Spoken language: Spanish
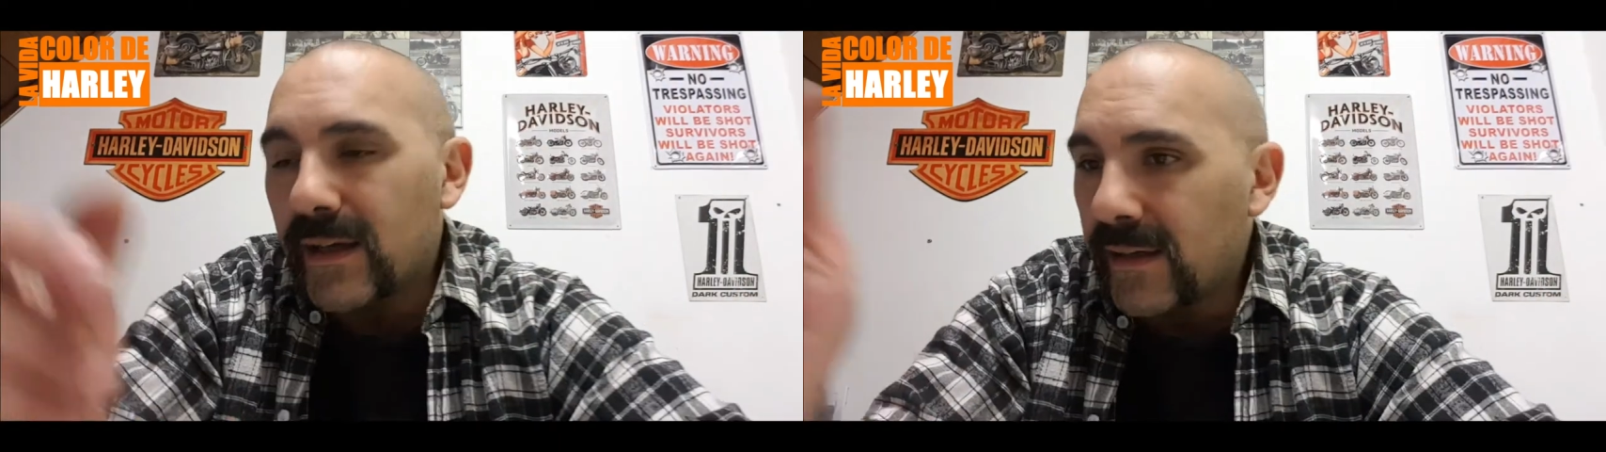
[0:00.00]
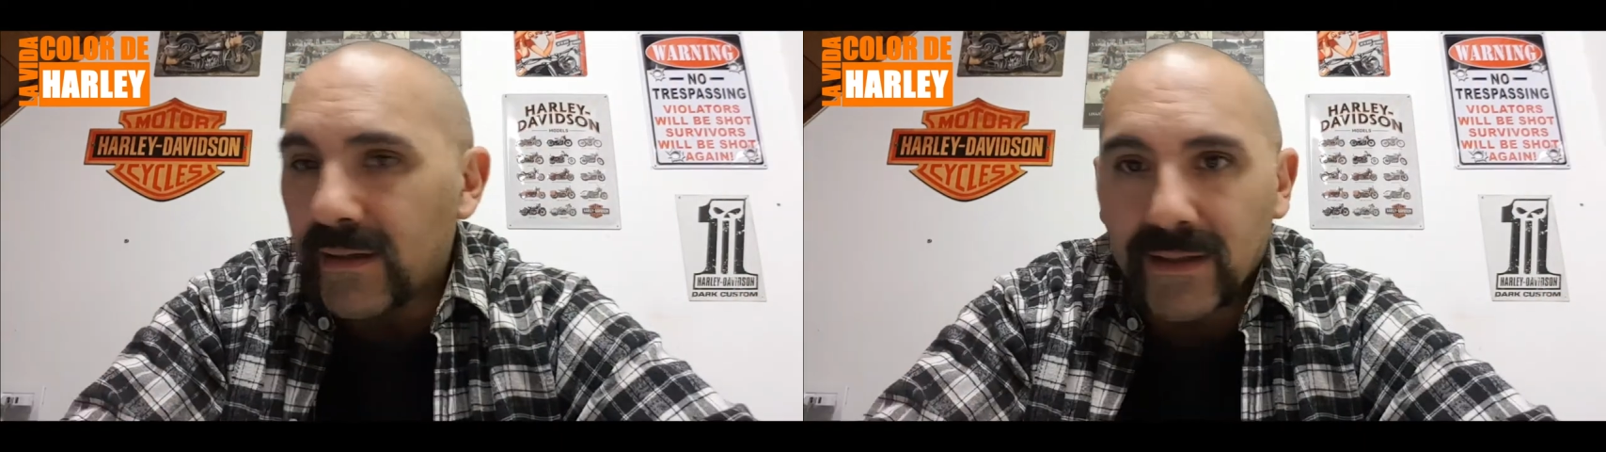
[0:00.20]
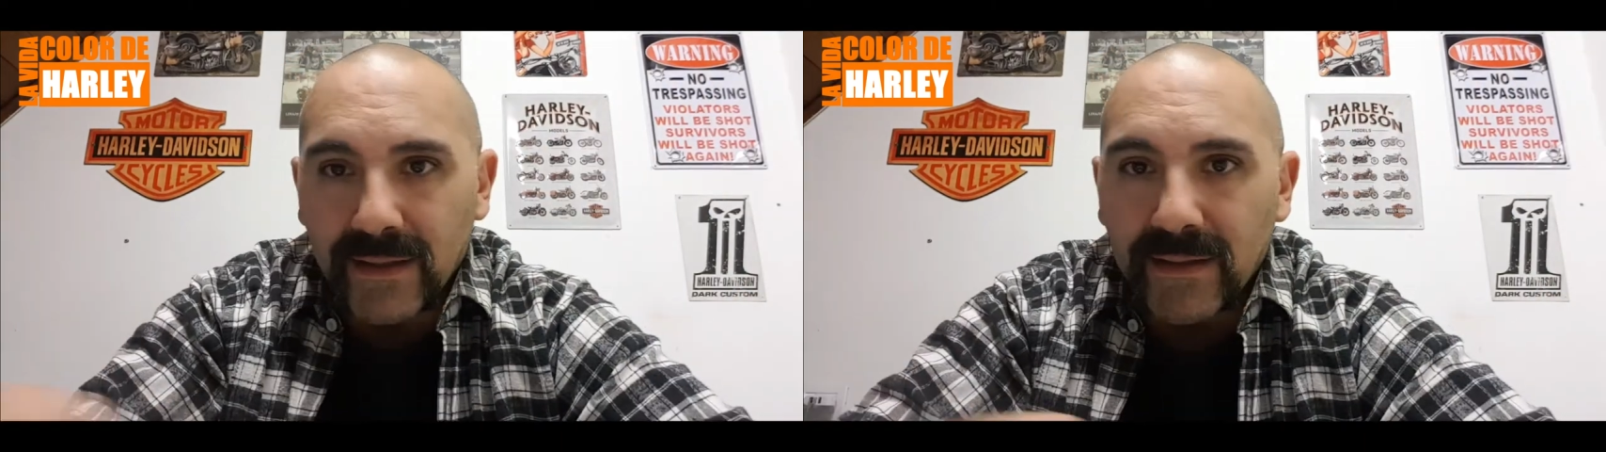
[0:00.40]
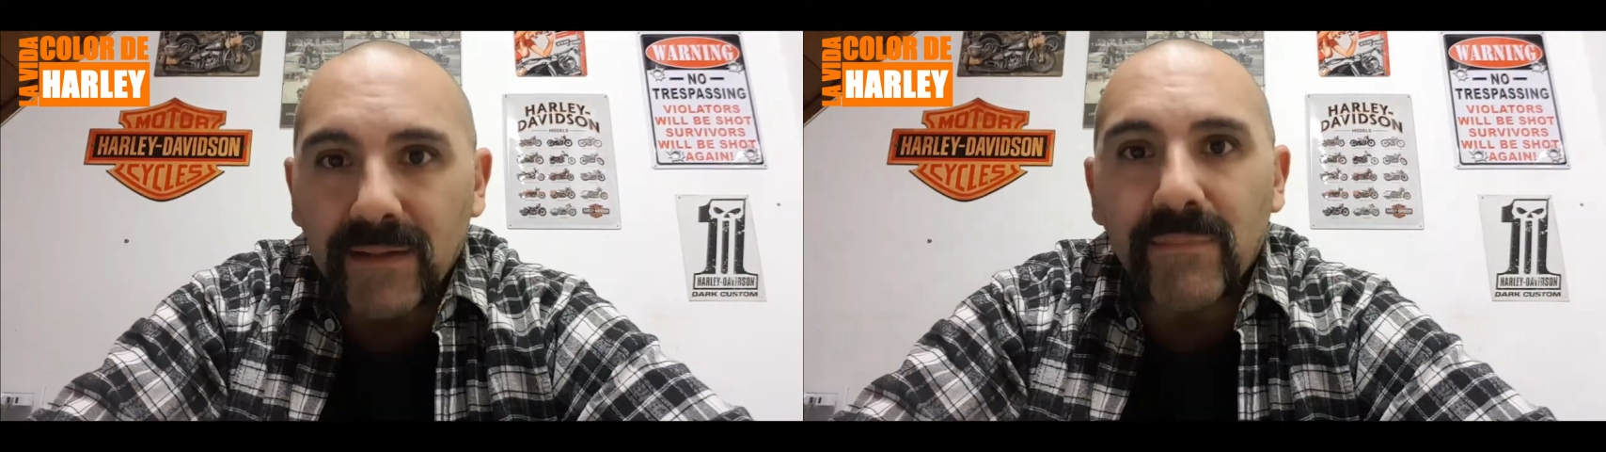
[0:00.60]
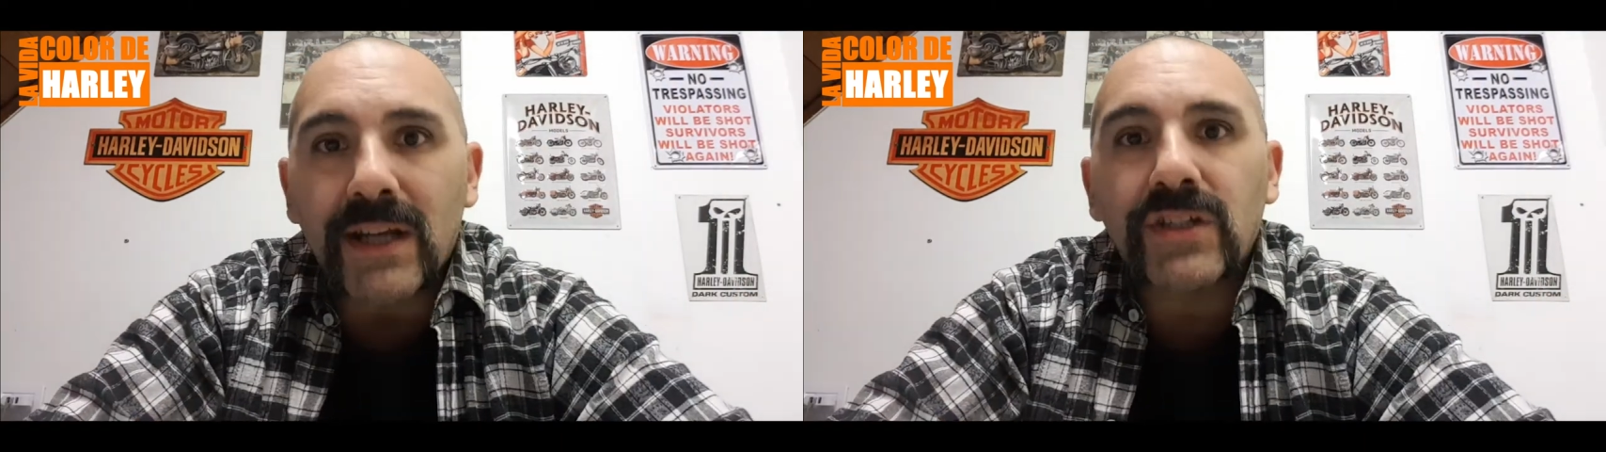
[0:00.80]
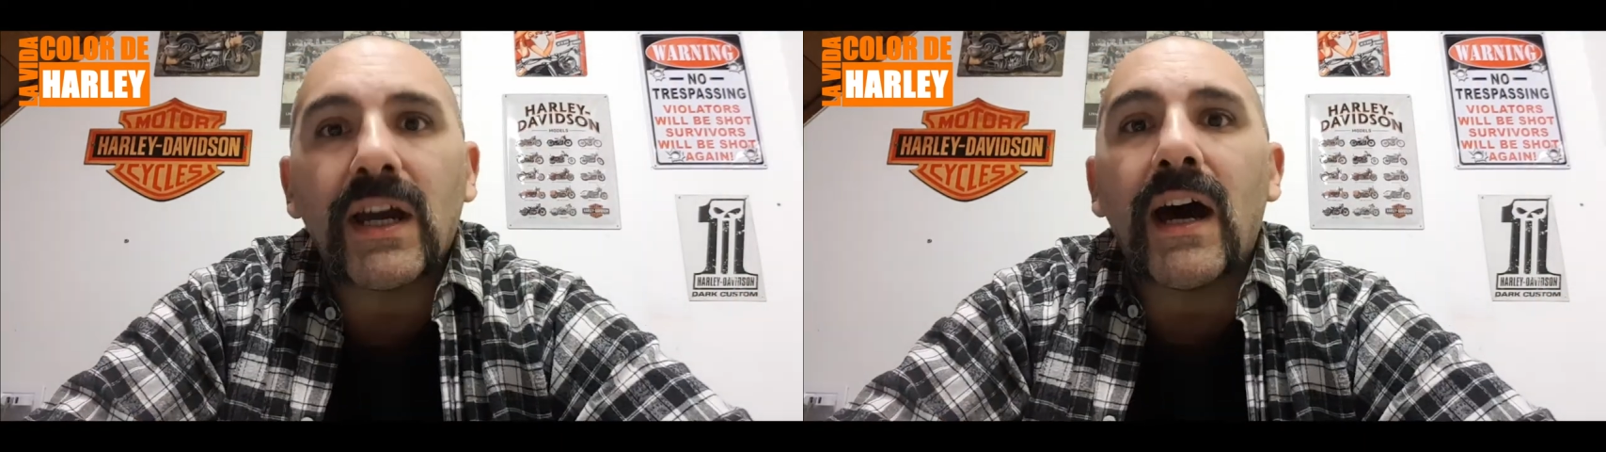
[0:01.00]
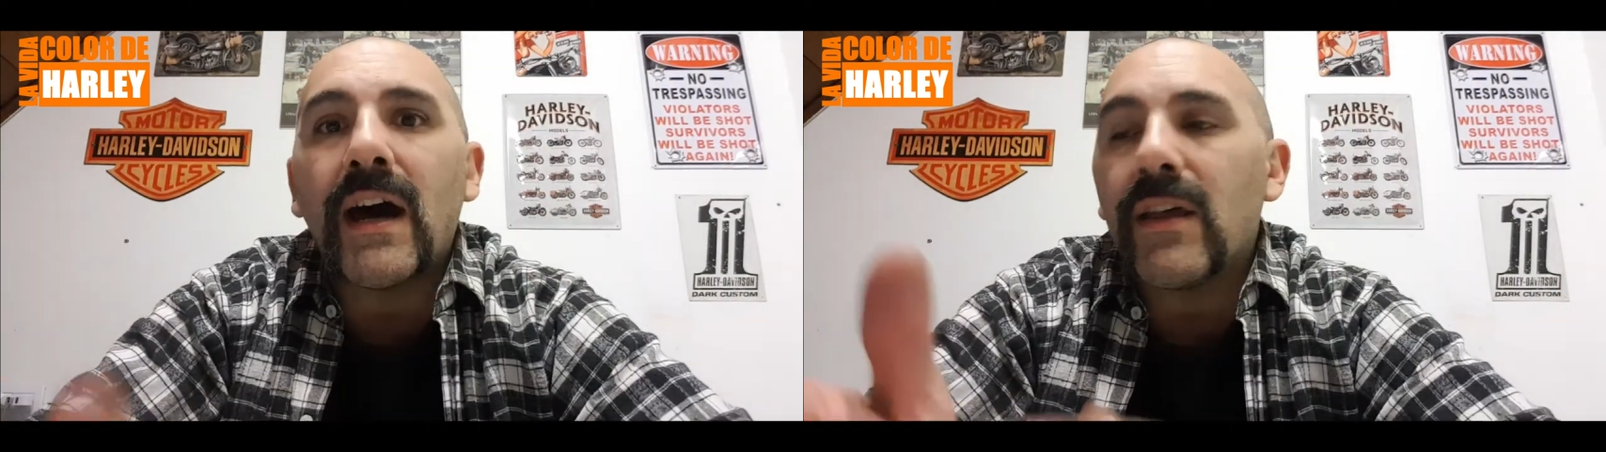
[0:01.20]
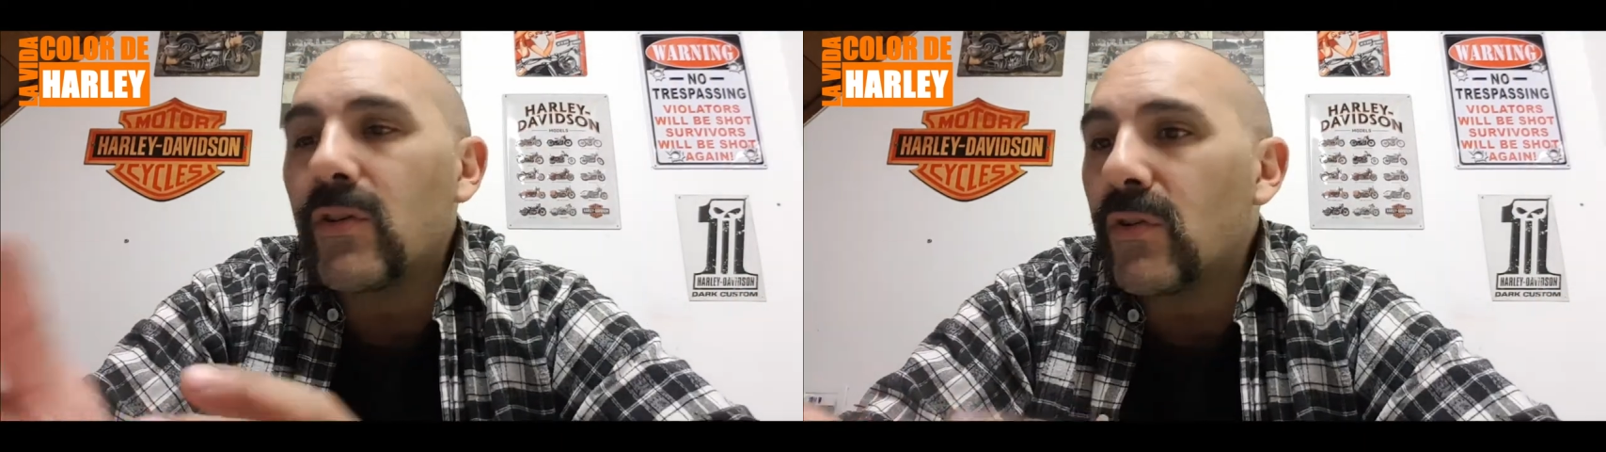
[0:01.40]
eh, el
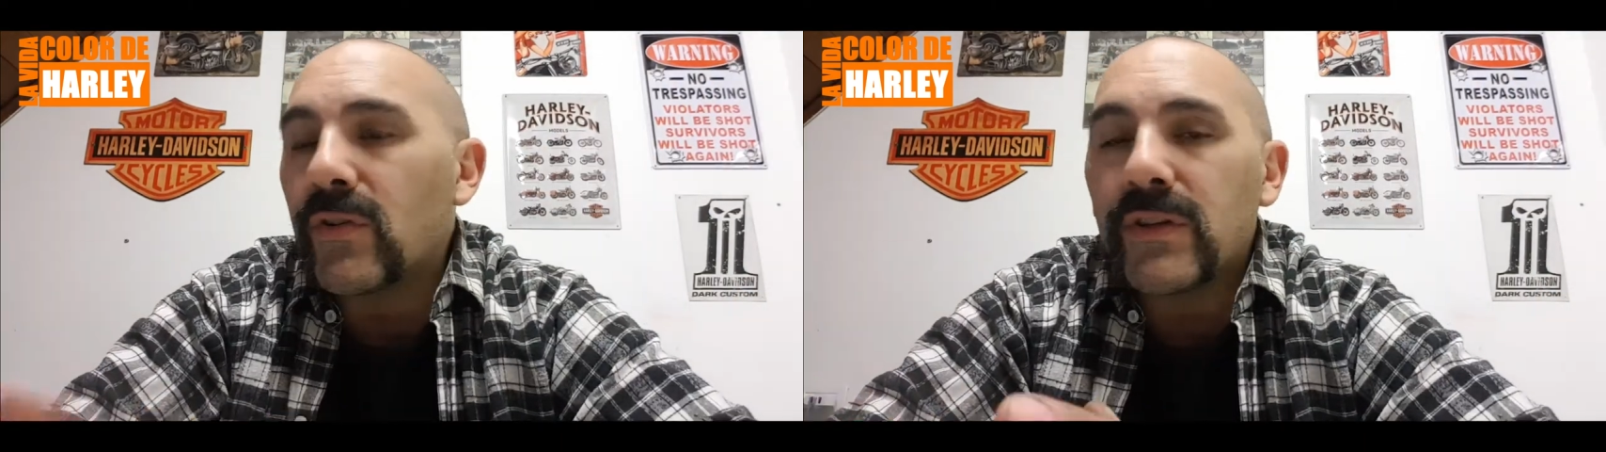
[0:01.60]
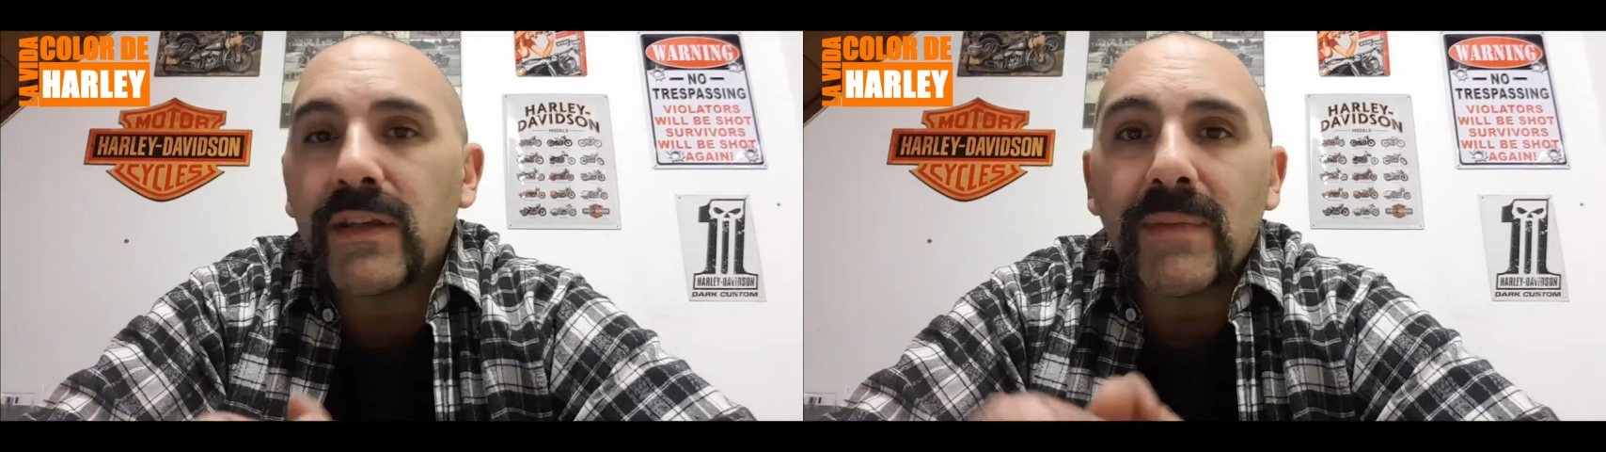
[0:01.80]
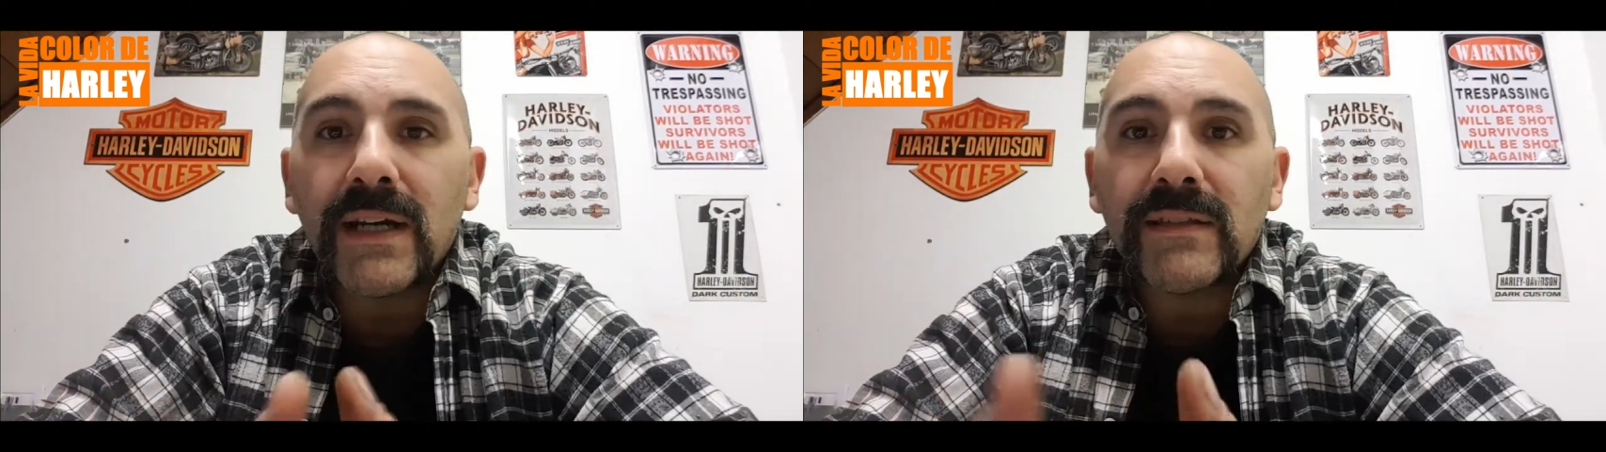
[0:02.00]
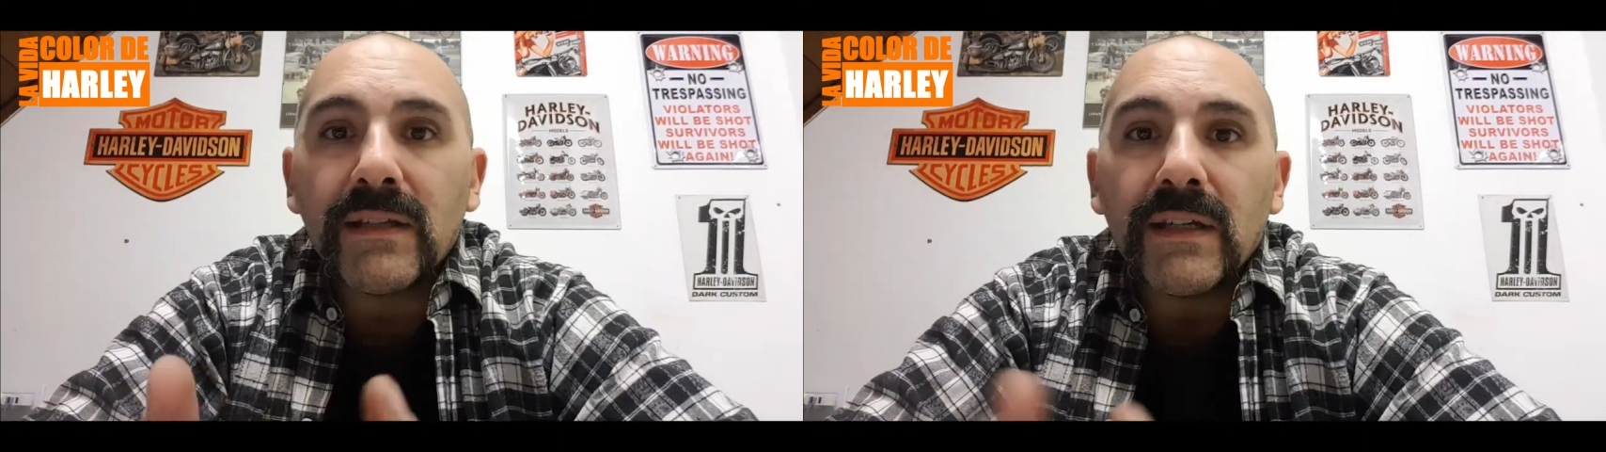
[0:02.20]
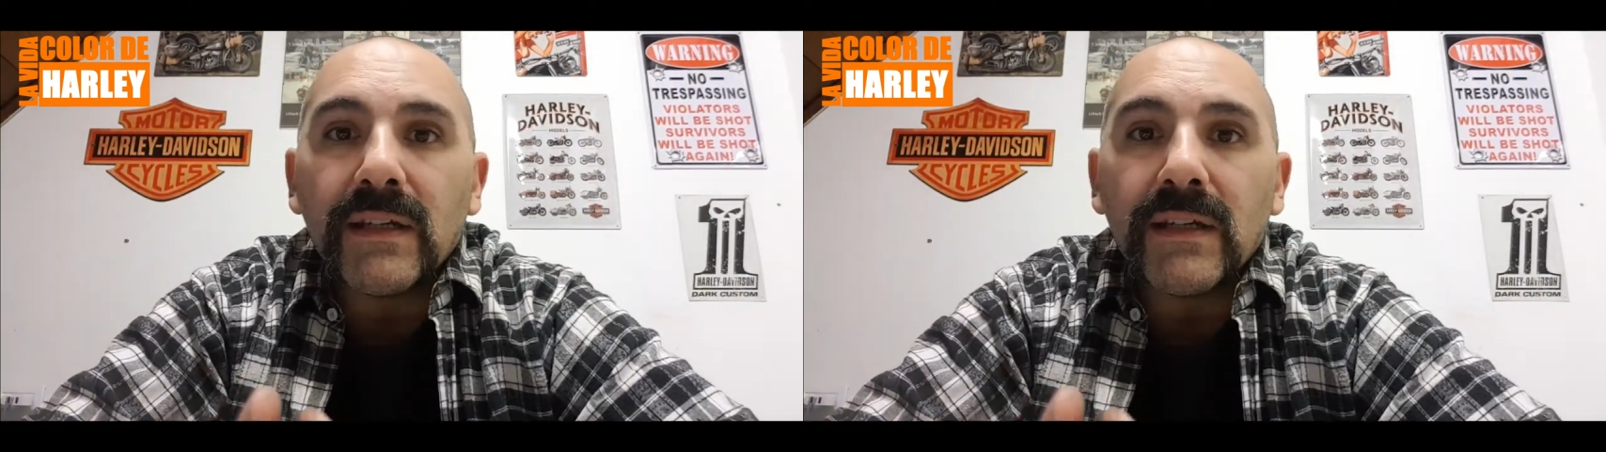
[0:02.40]
mallado y demás.